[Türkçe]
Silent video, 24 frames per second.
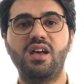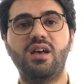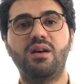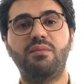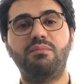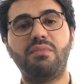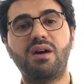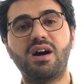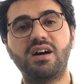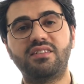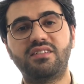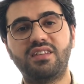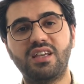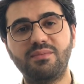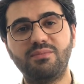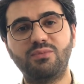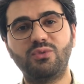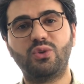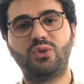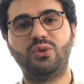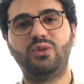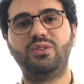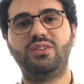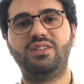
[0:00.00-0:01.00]
Matem
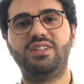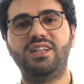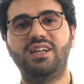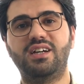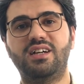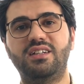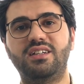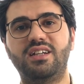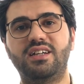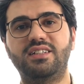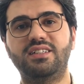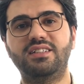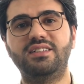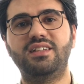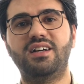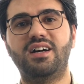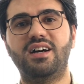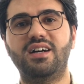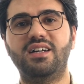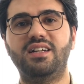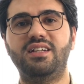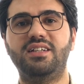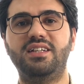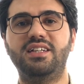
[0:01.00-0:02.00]
dolu diyarların
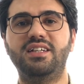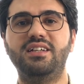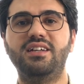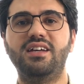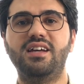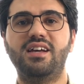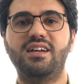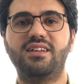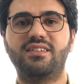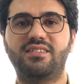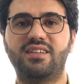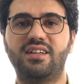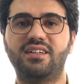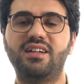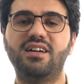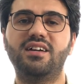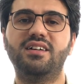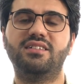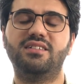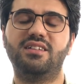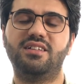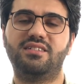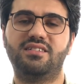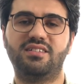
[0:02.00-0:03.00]
halini sana
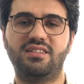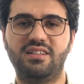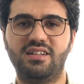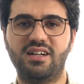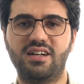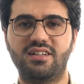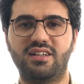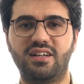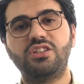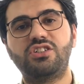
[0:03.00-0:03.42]
anlatırlar.